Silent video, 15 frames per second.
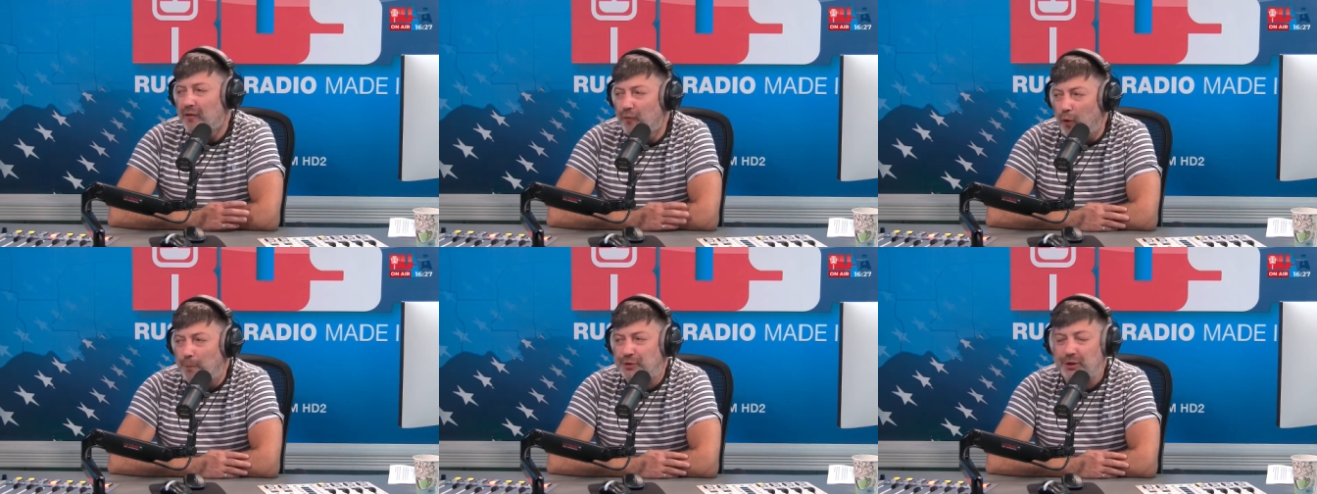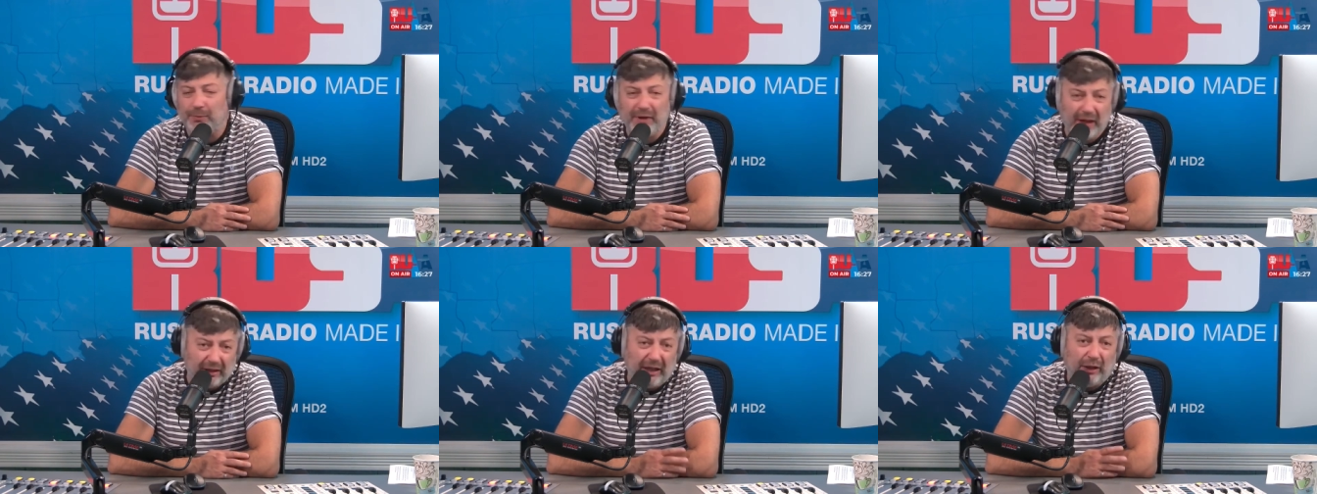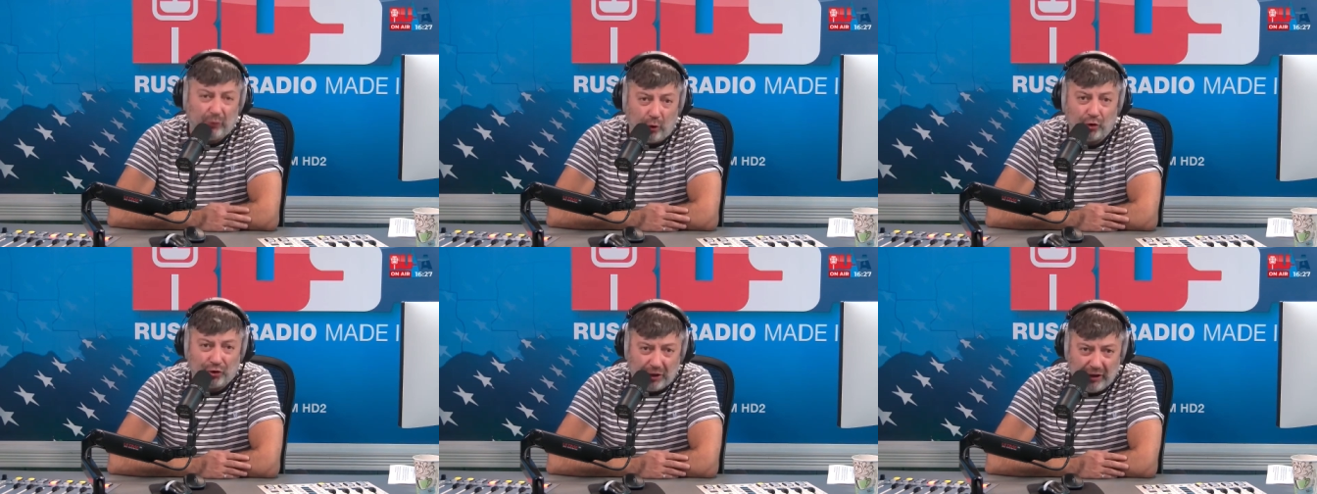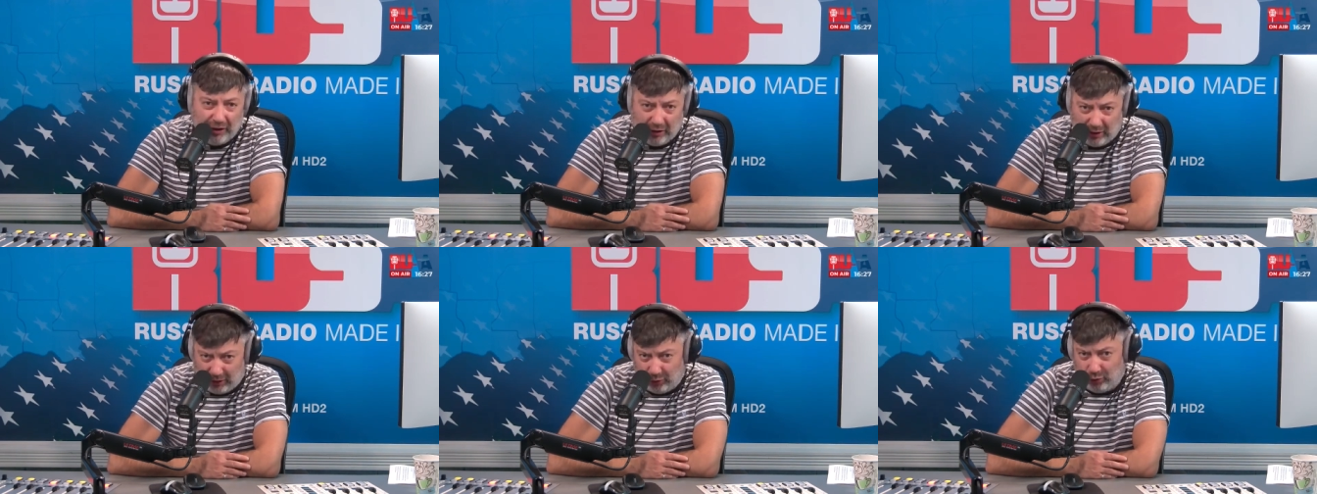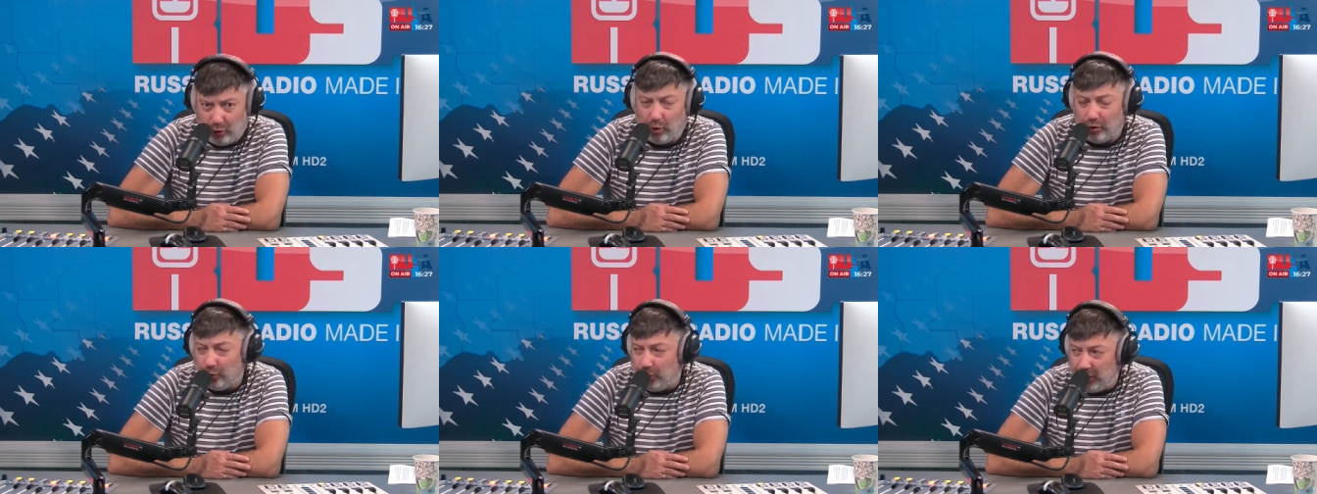в общем, и это то, что и,
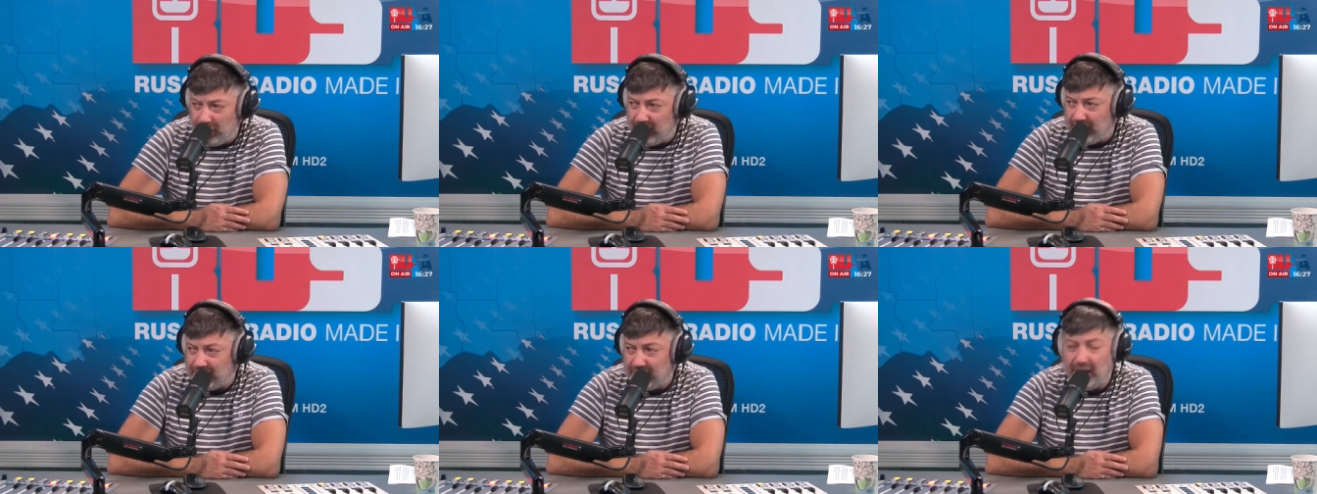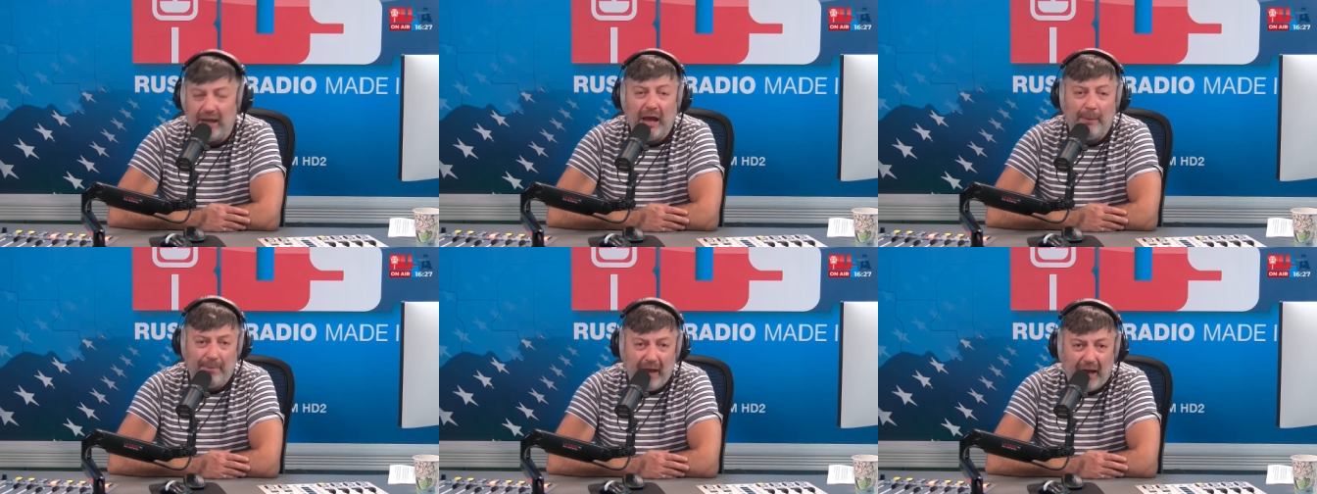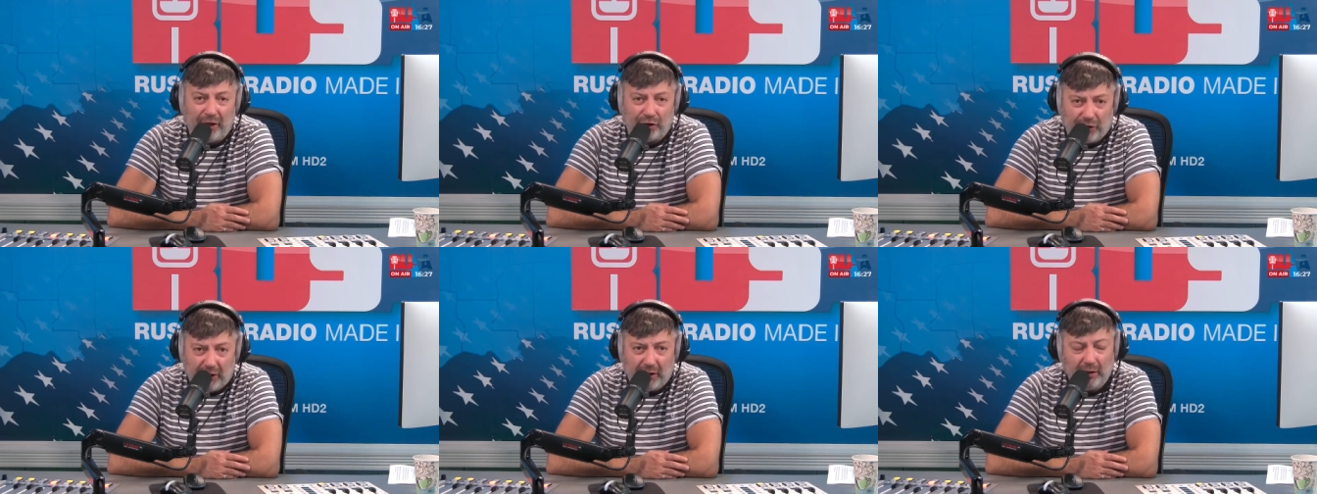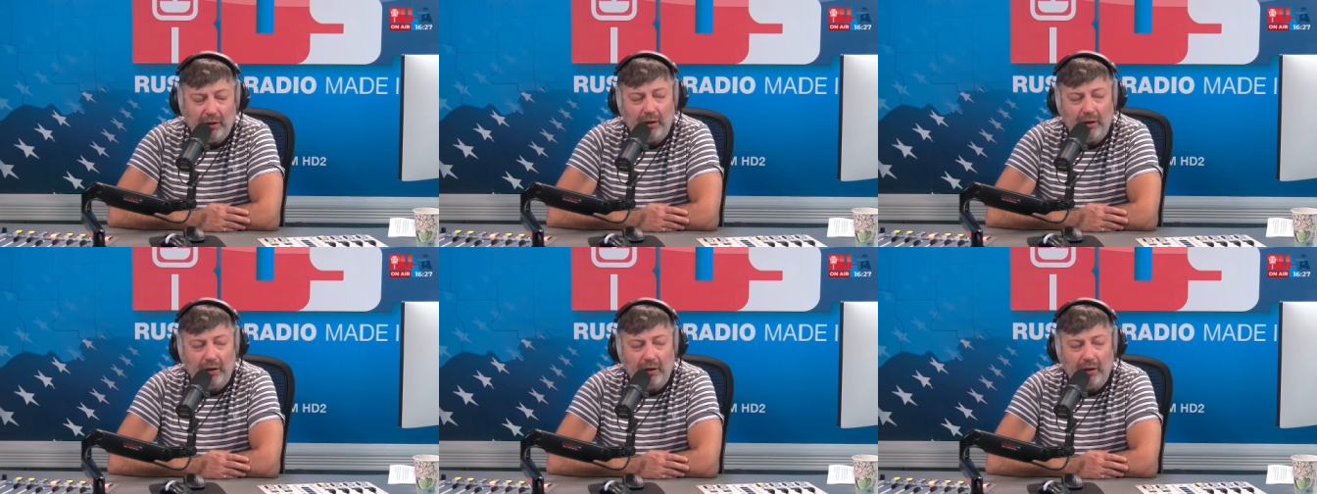то оно и есть, да, и опять же,